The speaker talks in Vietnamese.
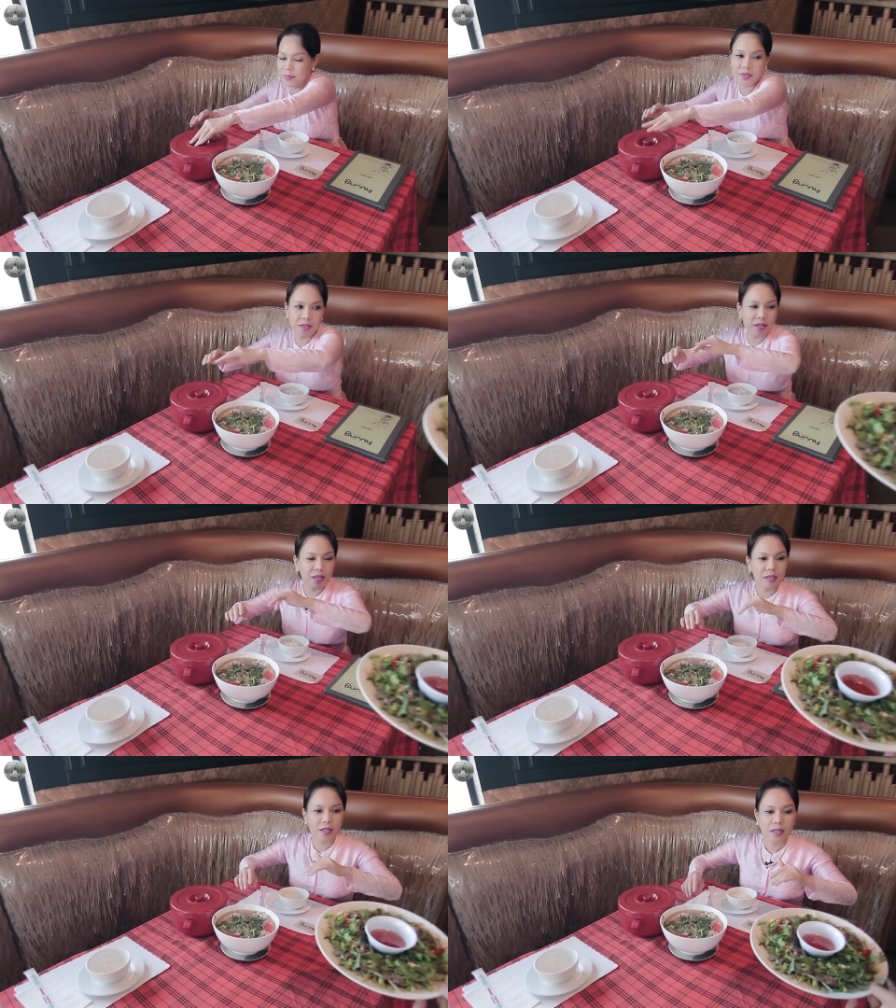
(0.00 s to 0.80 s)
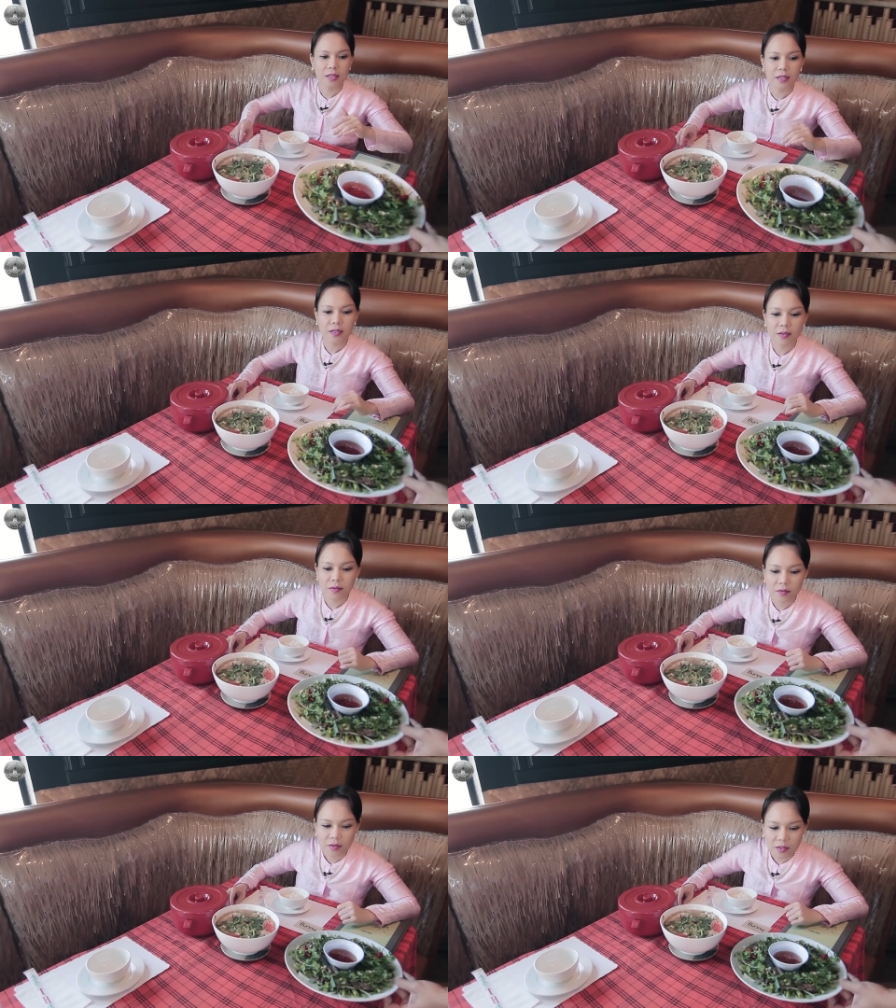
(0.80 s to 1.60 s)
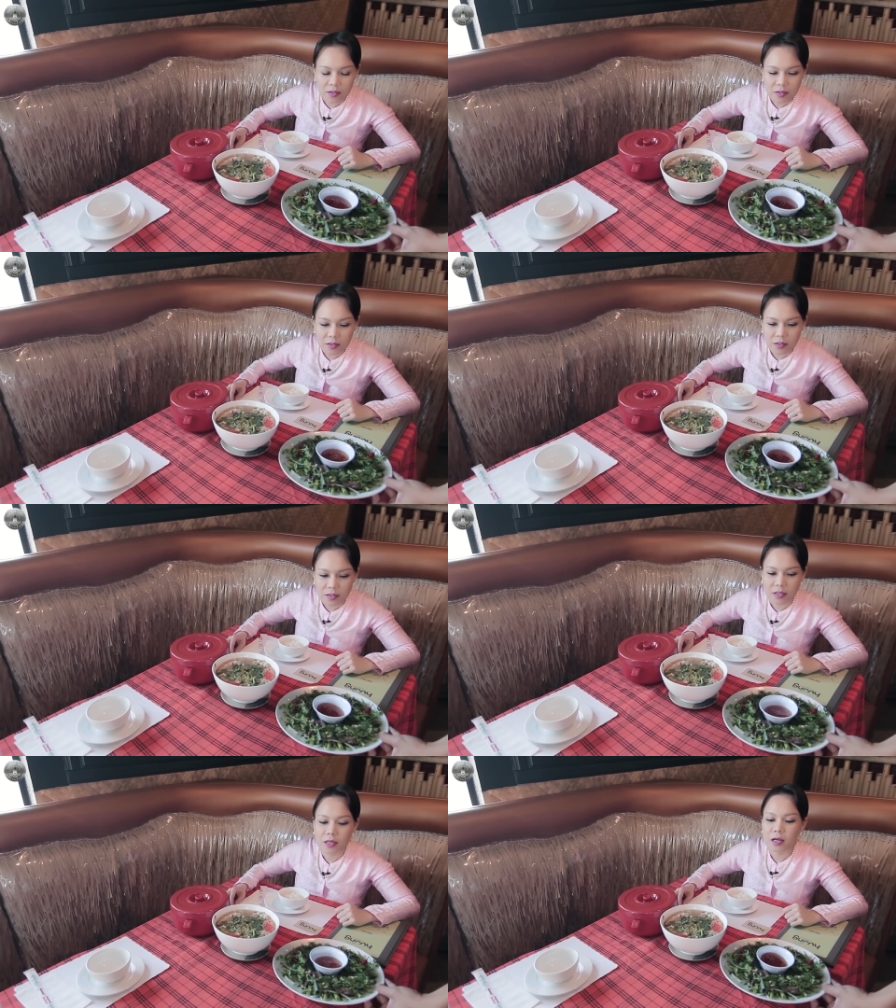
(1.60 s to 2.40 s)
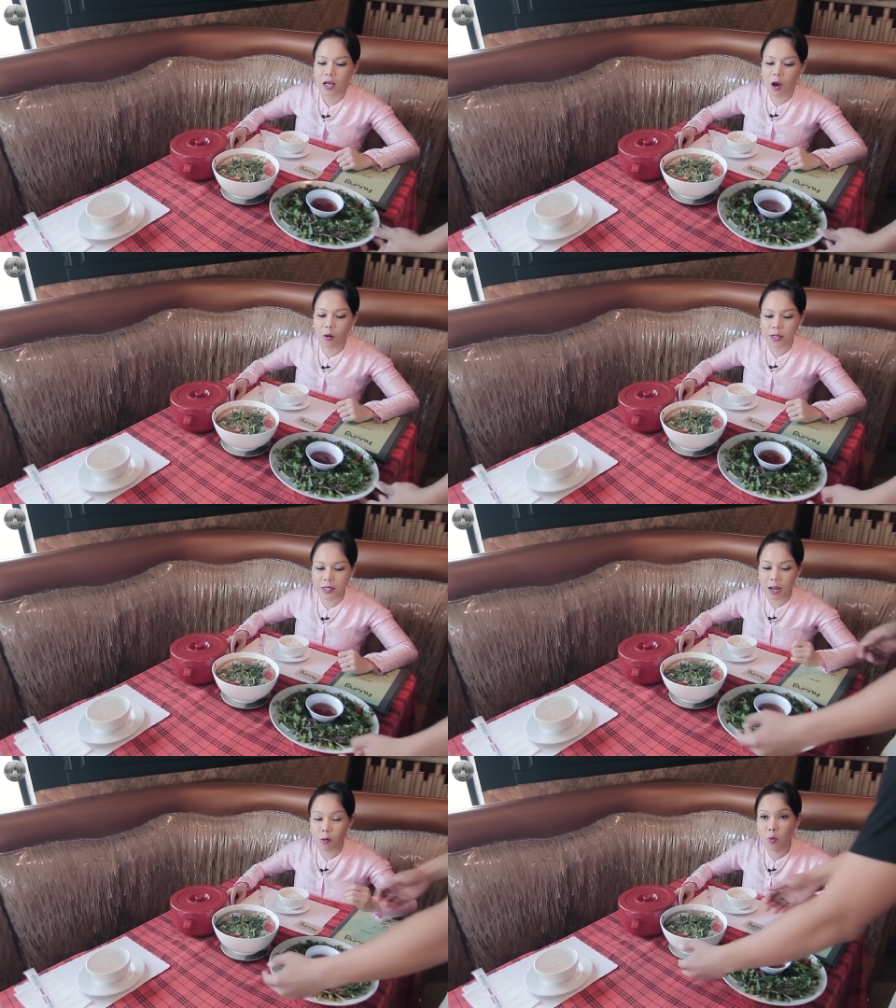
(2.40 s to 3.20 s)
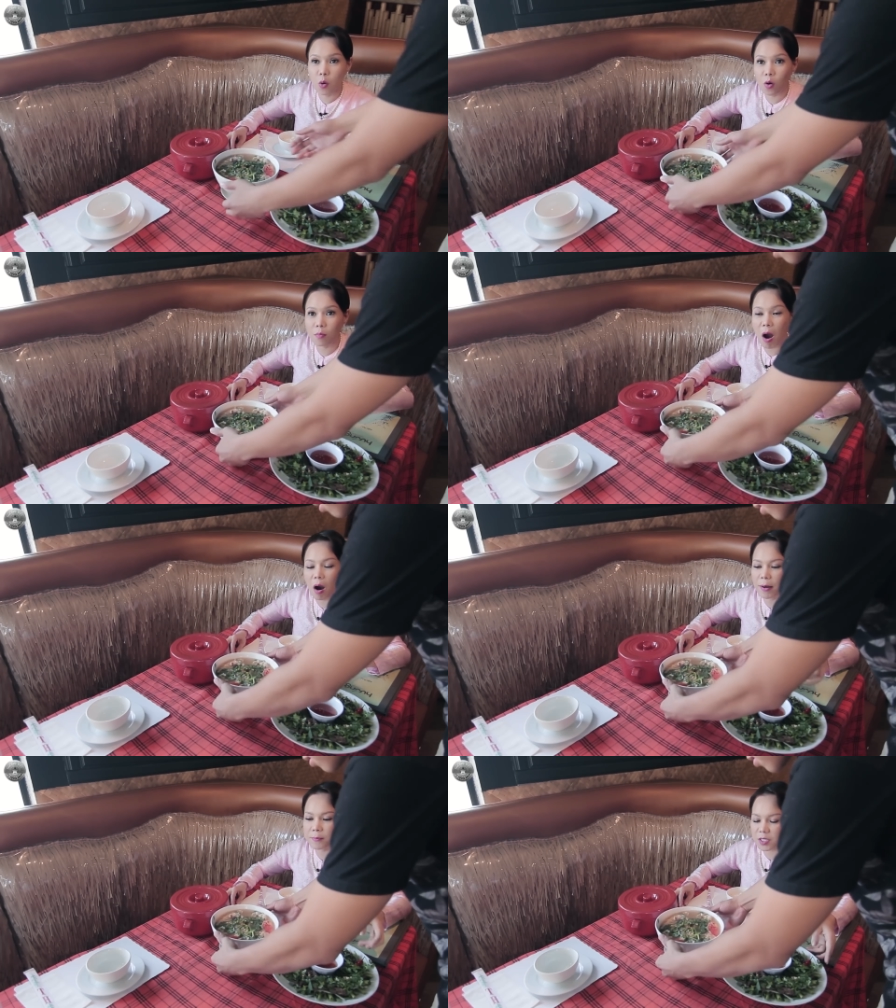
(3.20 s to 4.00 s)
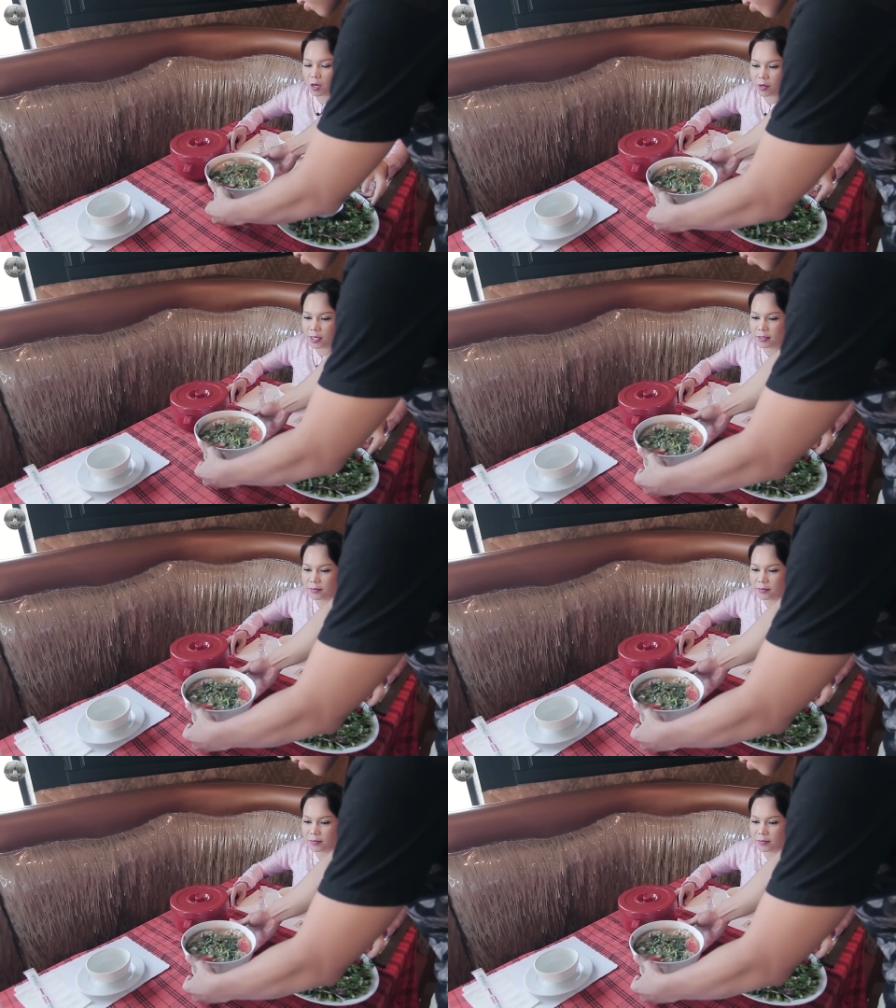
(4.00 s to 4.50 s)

Dạ, cái này là gọi rau muống bò bắp sỏi. Gọi rau muống bò bắp sỏi.